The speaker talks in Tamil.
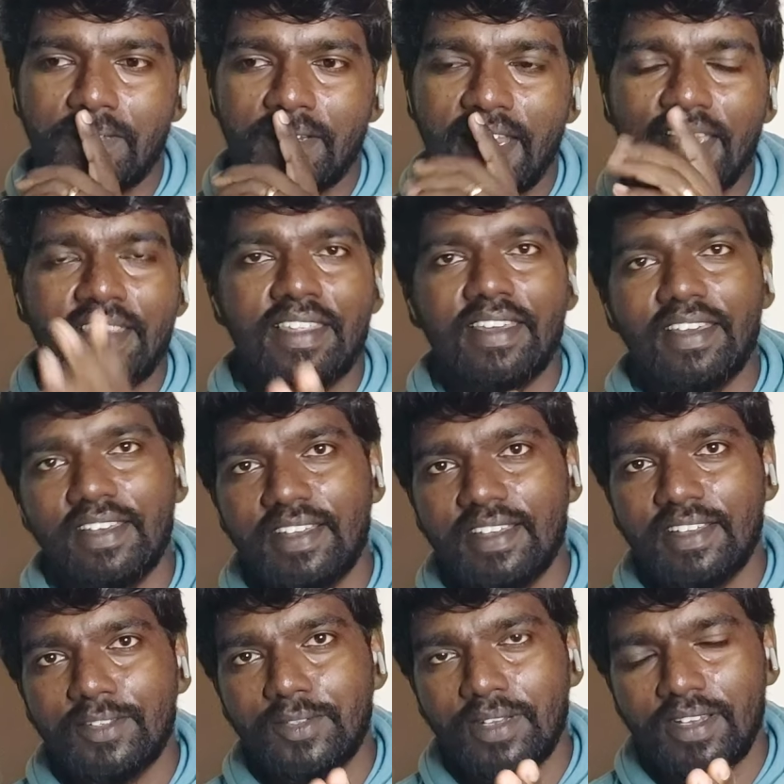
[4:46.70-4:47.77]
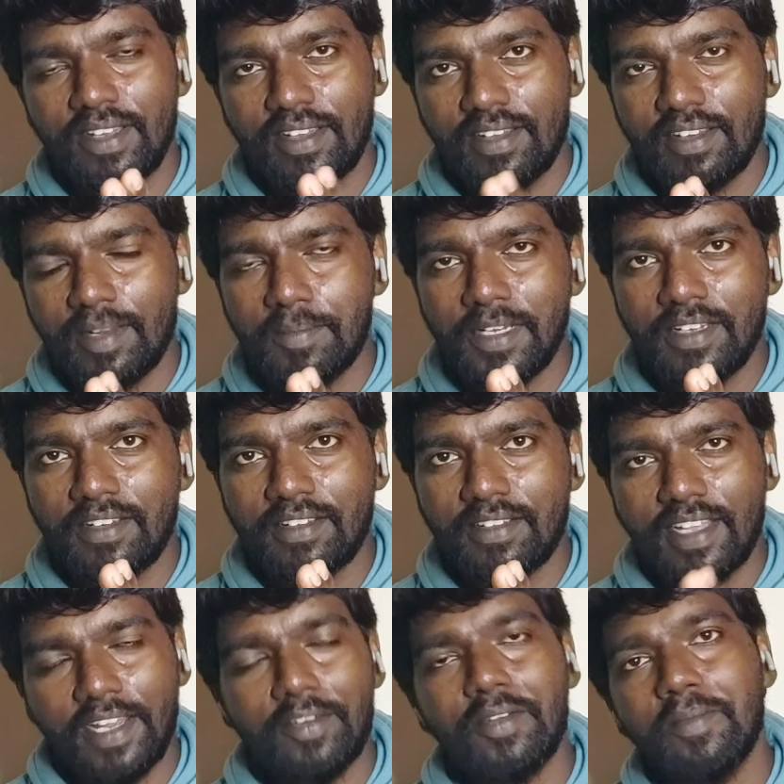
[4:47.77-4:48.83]
நேத்திக்கு நம்ம
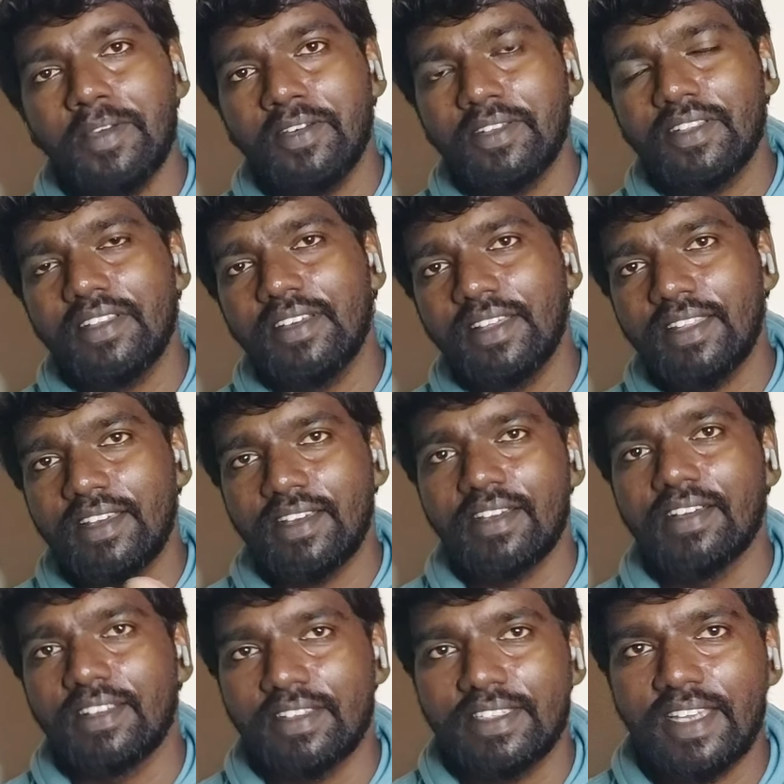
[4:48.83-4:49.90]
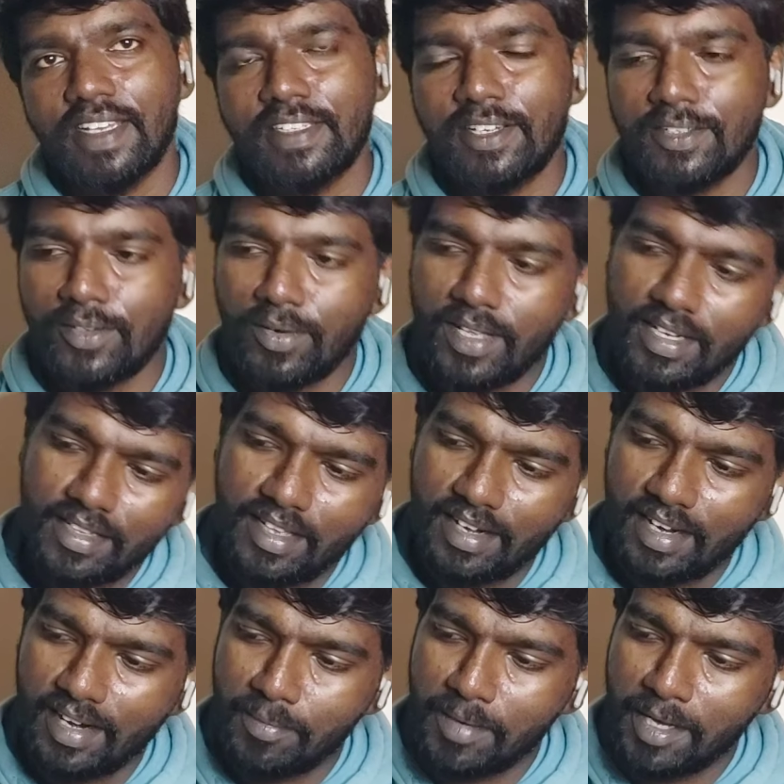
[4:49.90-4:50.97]
தலைவருமே வந்து அதை ஸ்டேஜில்
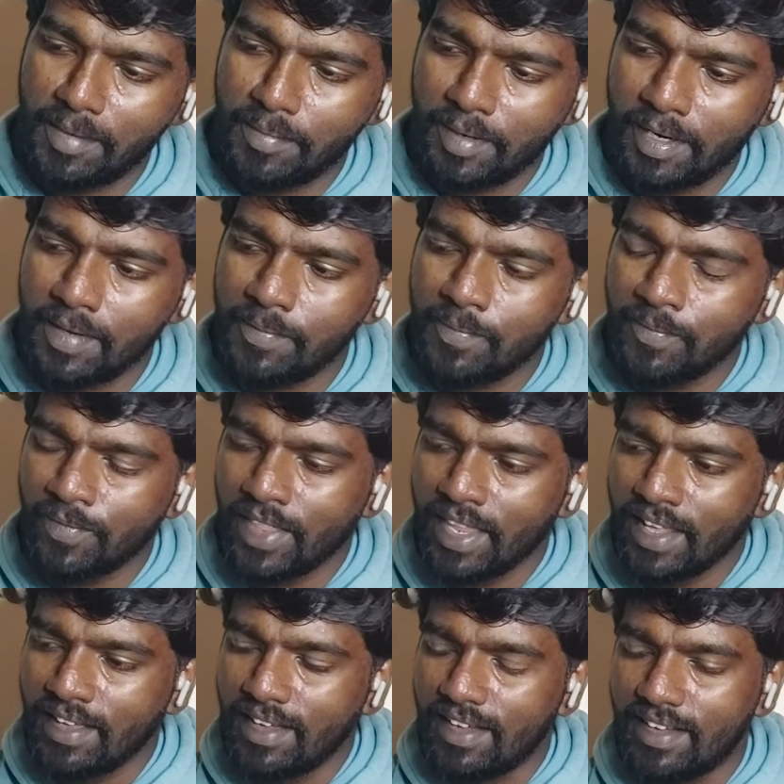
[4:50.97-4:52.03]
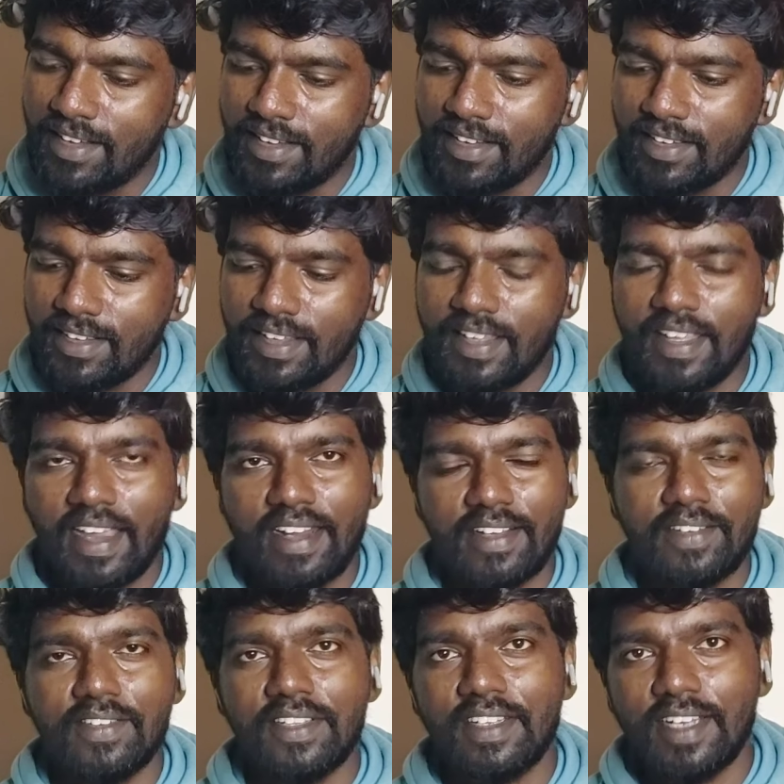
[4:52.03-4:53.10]
சொல்லியிருந்தார் எப்படி அப்படின்னா
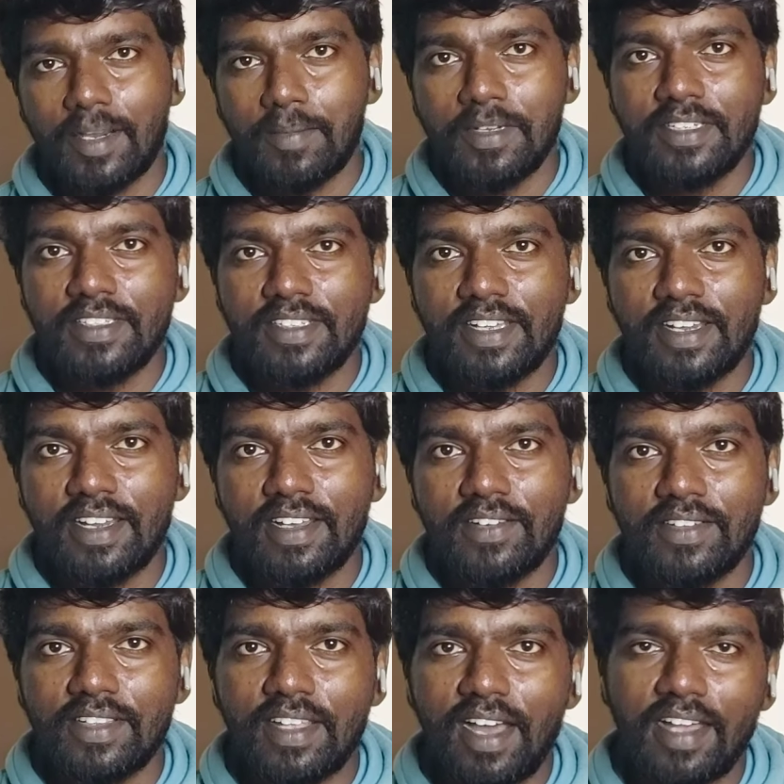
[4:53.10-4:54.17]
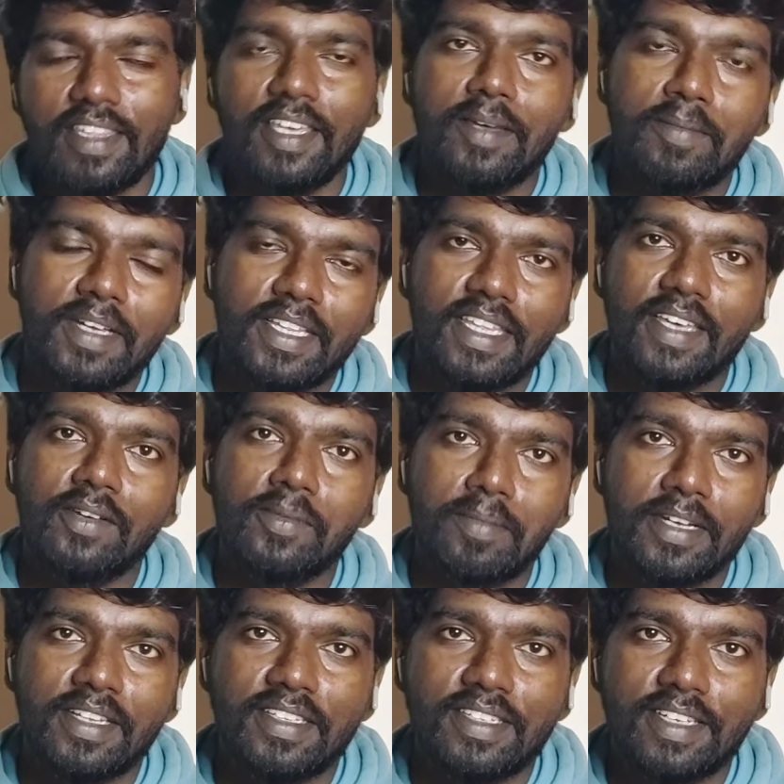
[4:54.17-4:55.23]
எனக்கு வந்து கமர்ஷியலில் வந்து அதிகமாக
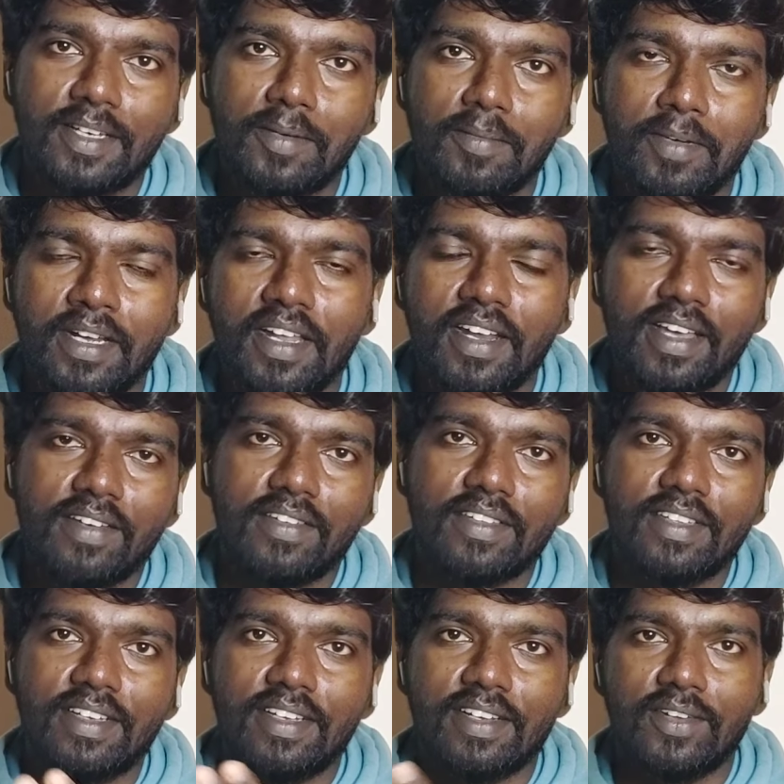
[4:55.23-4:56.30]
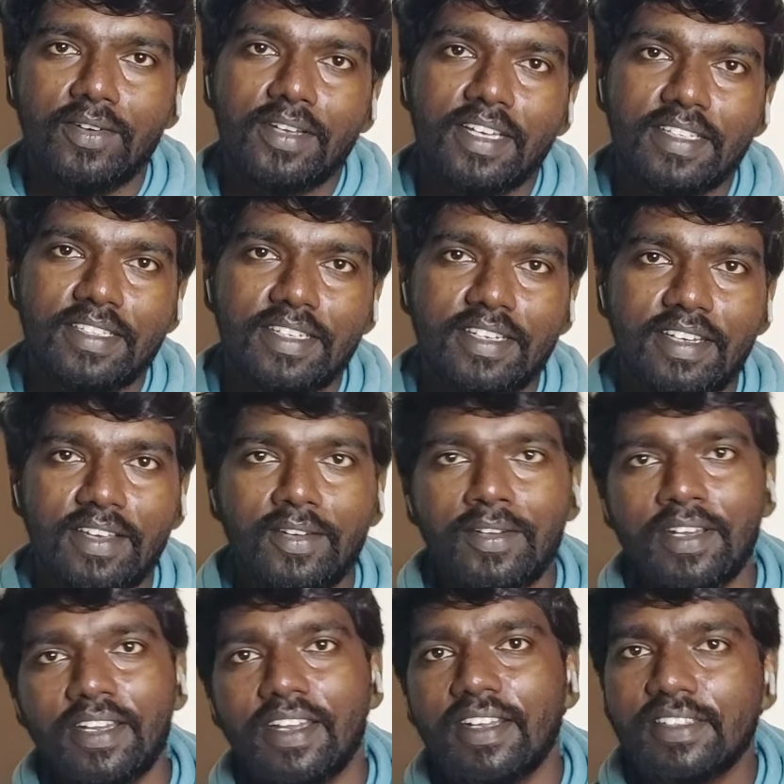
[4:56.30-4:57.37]
தேவைப்பட்டுச்சு அப்படின்னா நான் வந்து லோகேஷ் கிட்டேயோ
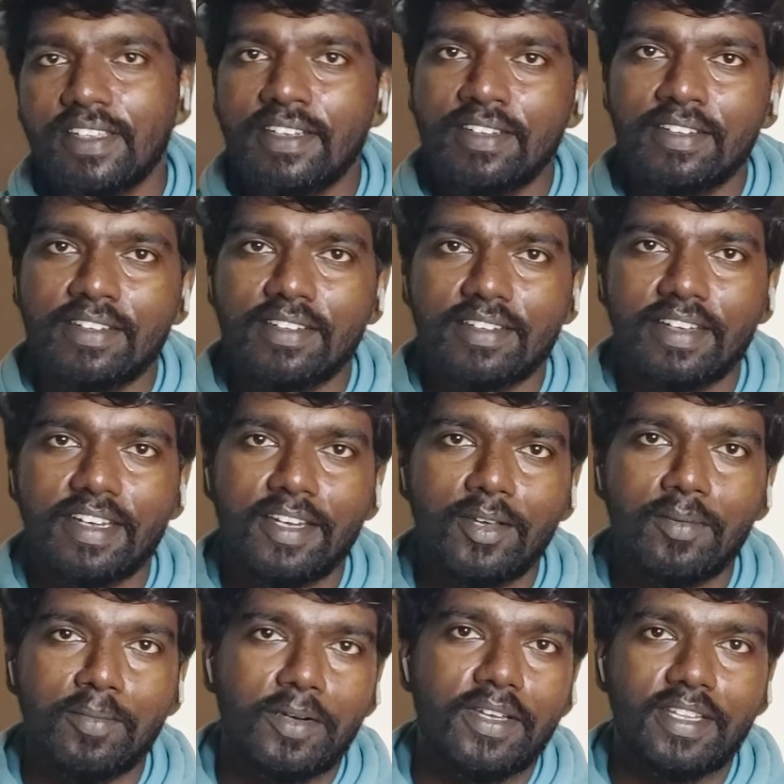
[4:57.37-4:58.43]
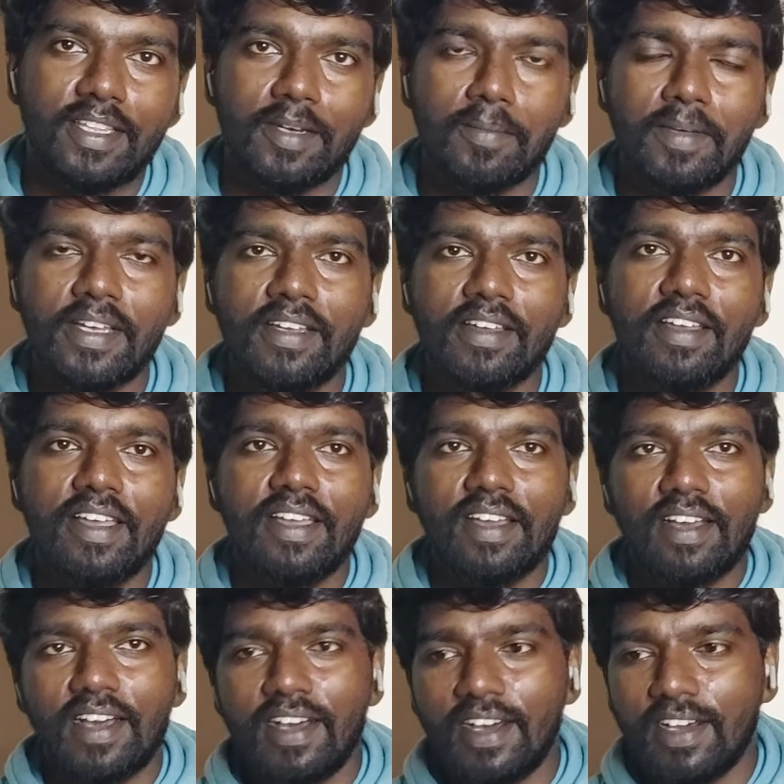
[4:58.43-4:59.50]
இல்லை நெல்சன் கிட்டேயோ போயிருந்திருப்பேன்
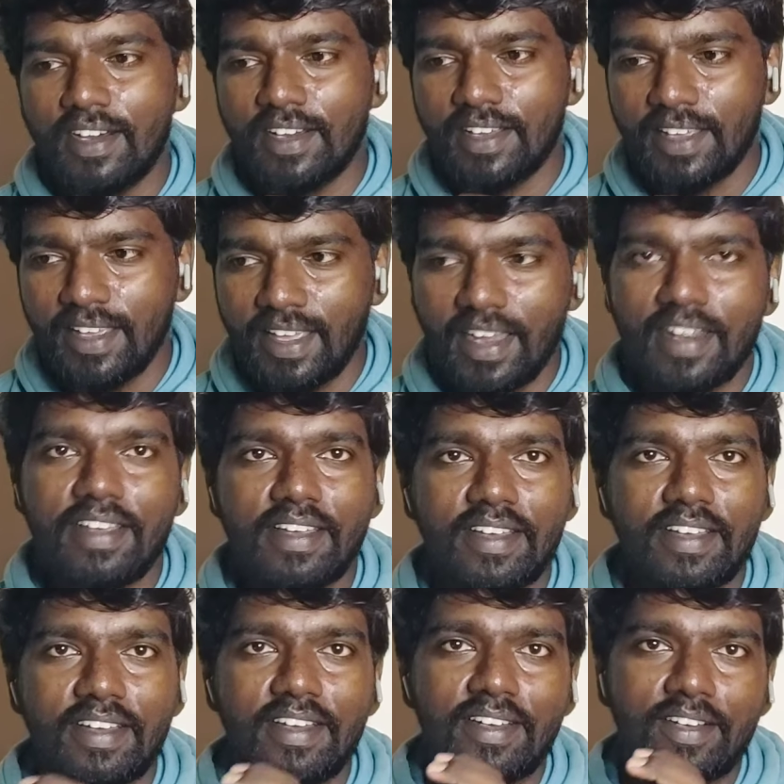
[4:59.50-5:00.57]
எனக்கு